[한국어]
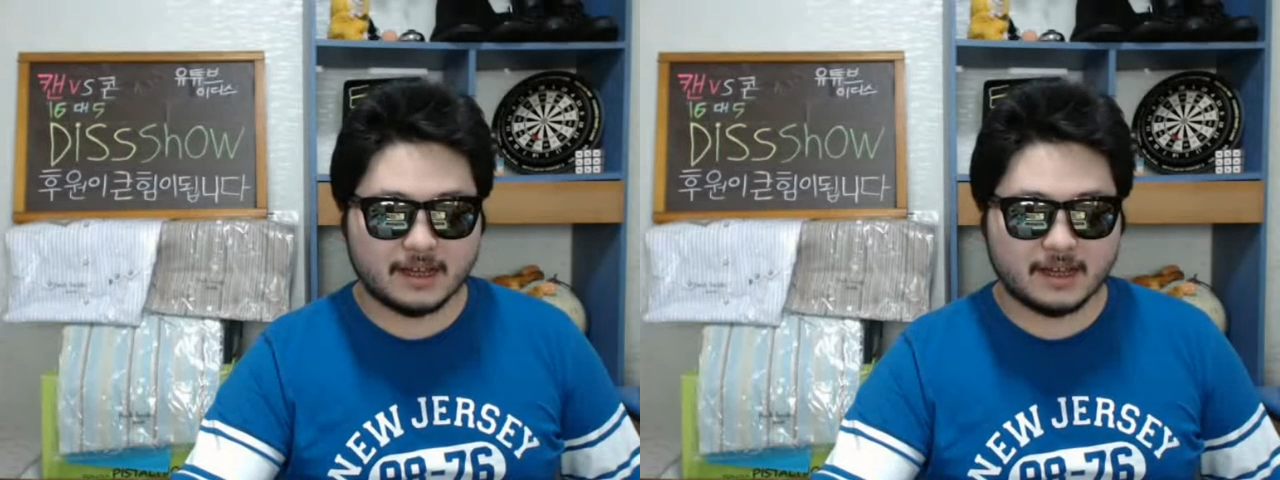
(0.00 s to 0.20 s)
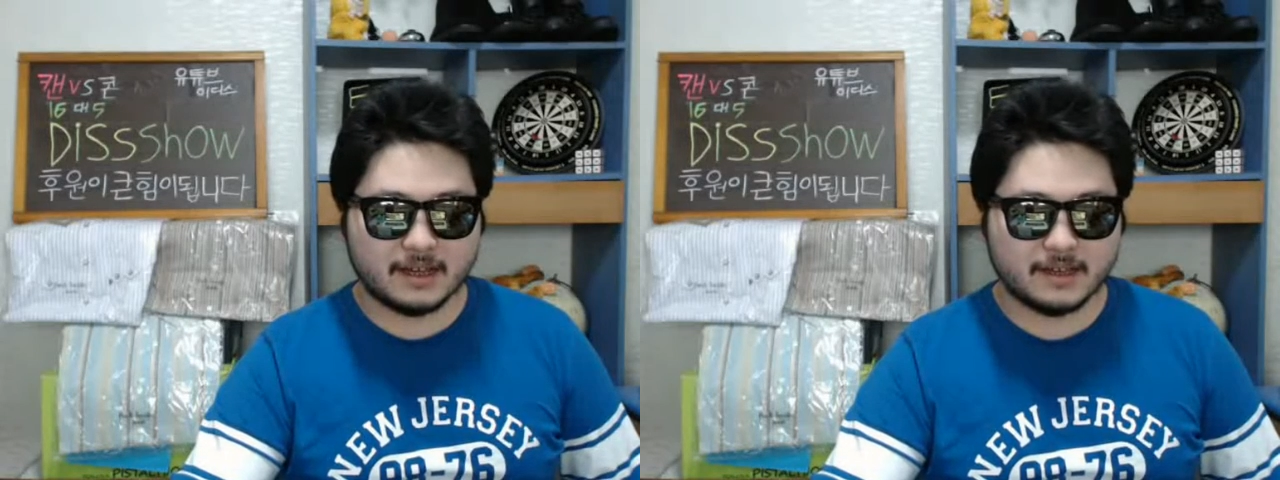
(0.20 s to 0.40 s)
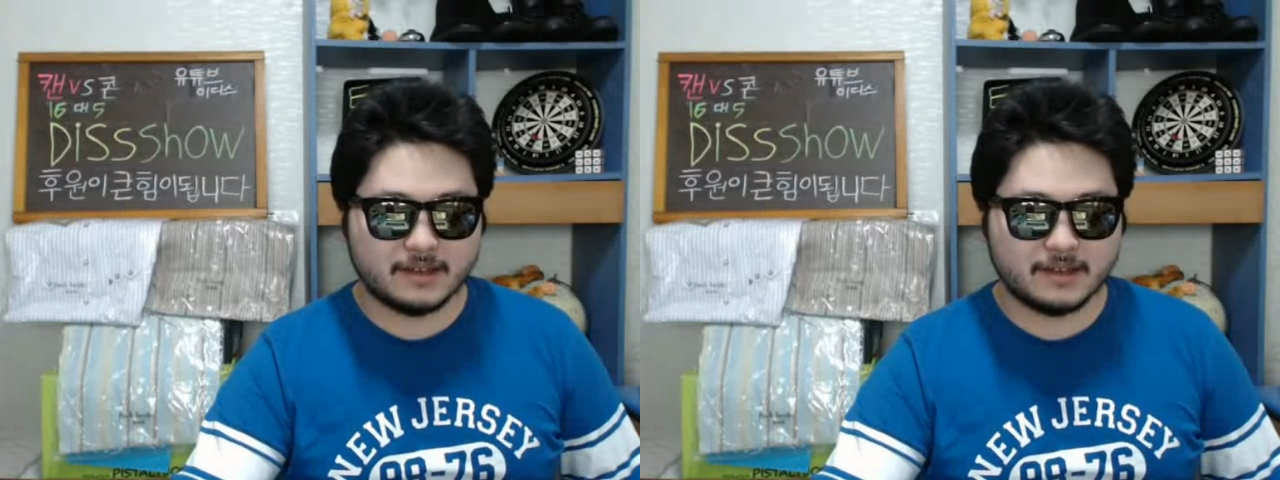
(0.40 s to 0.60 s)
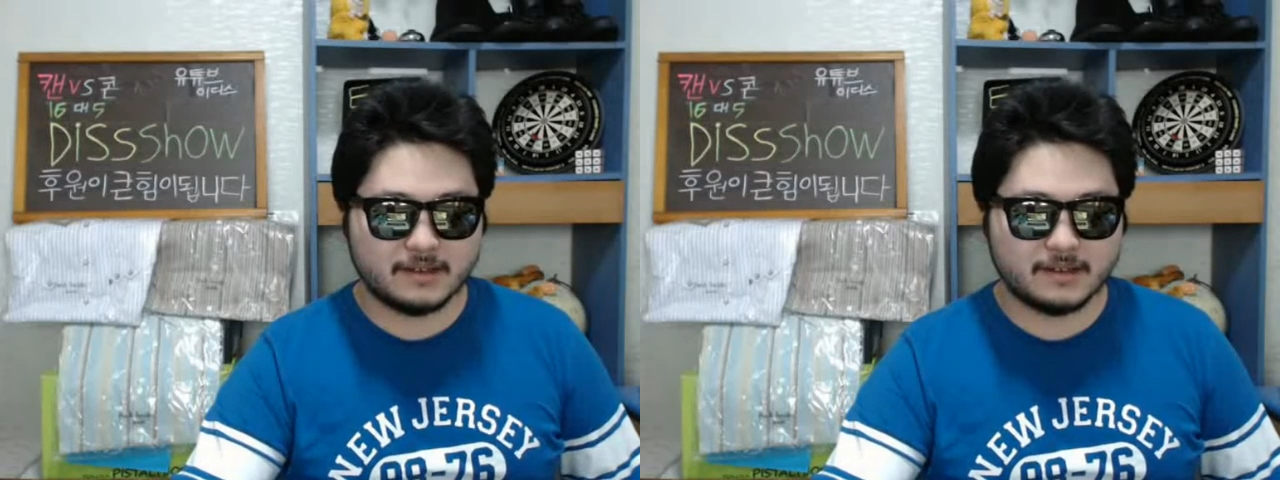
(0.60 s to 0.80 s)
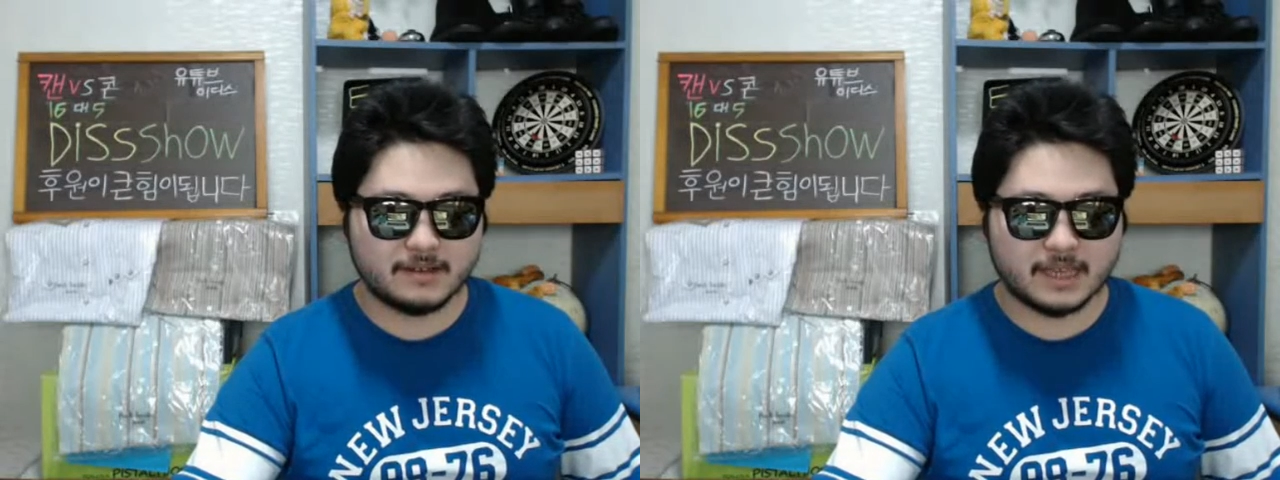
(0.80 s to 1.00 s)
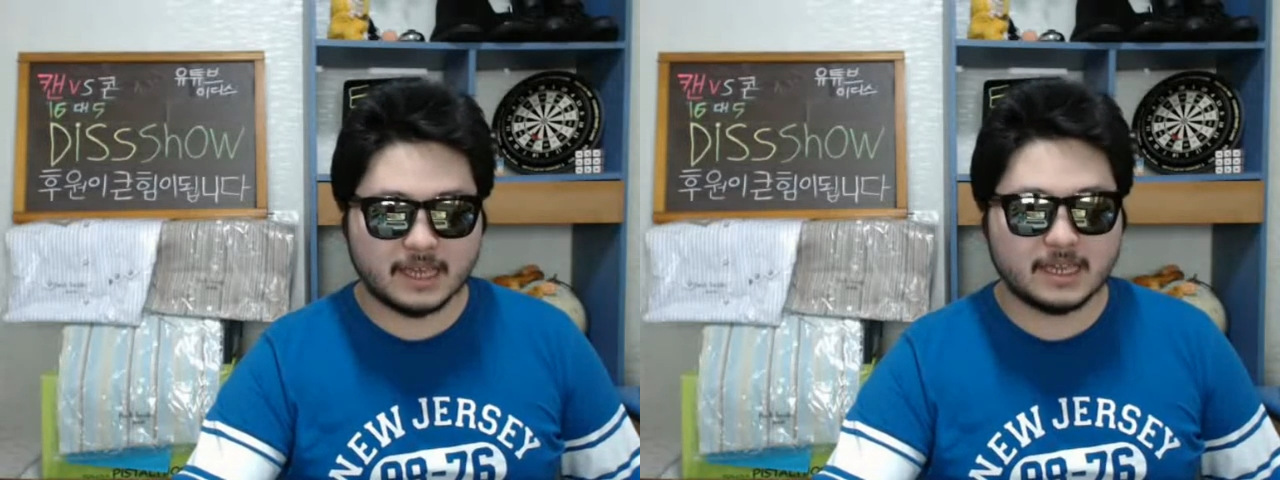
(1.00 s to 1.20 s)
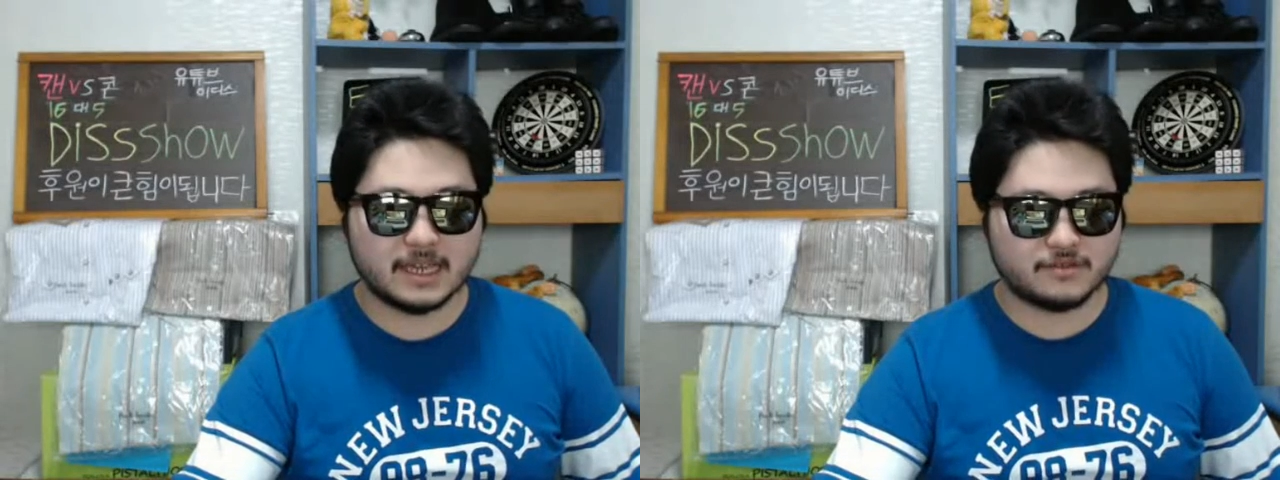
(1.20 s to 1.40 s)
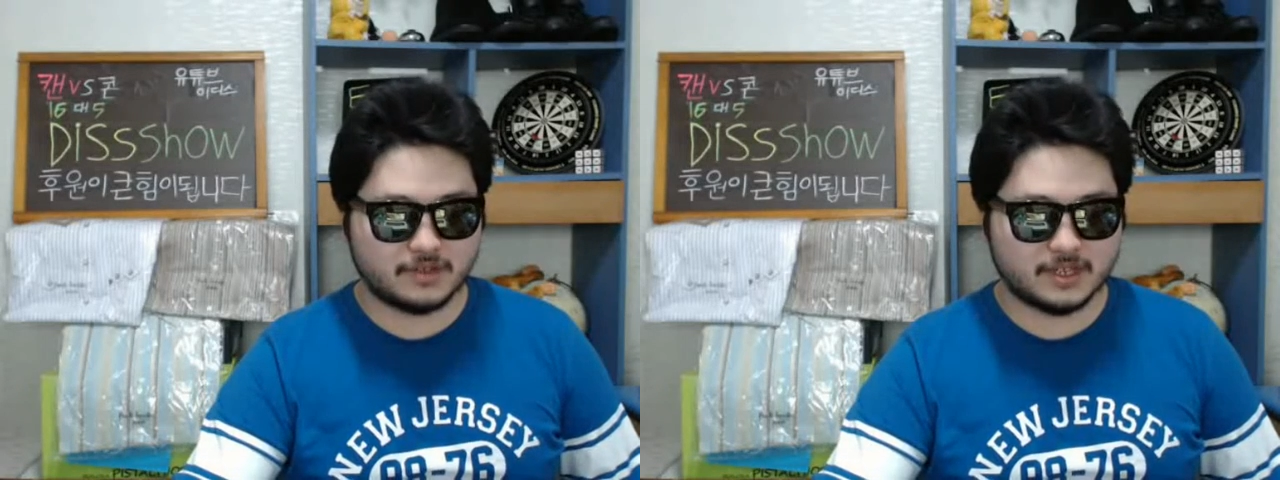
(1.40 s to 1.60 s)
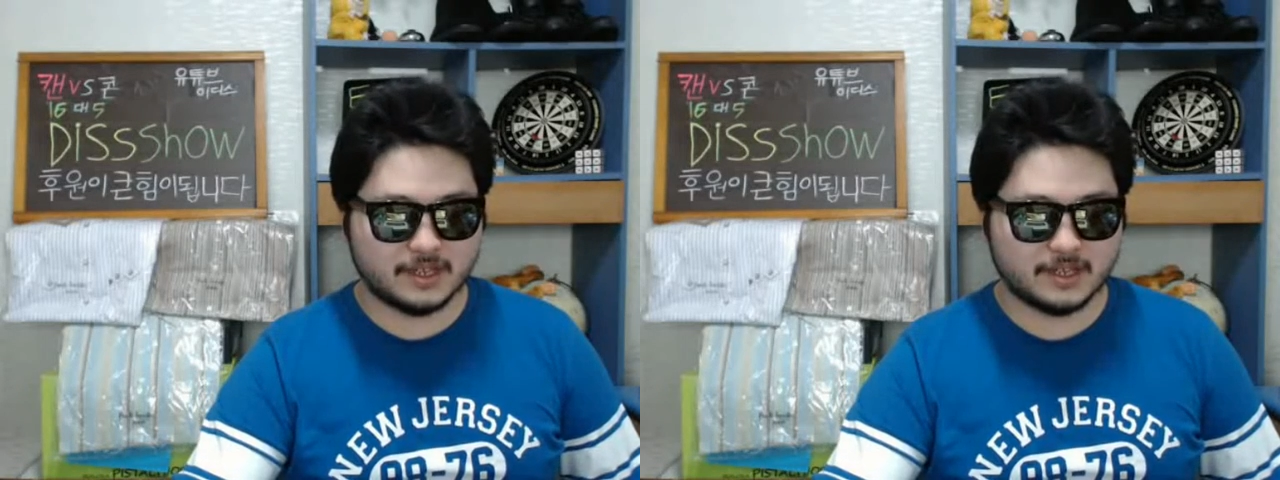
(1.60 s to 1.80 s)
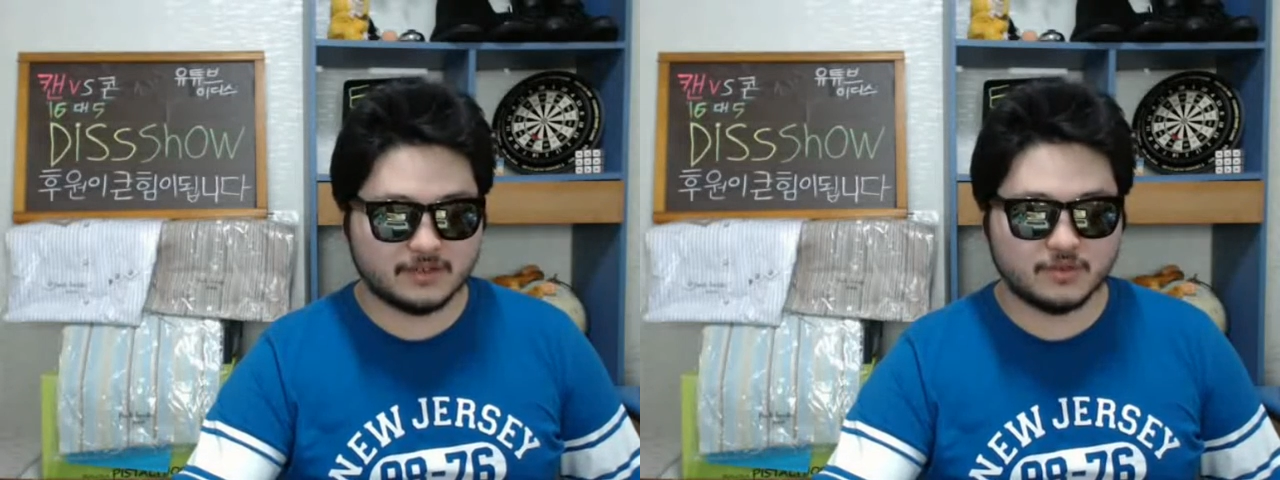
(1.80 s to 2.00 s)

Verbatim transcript: 어, 얘기할 수 있잖아요.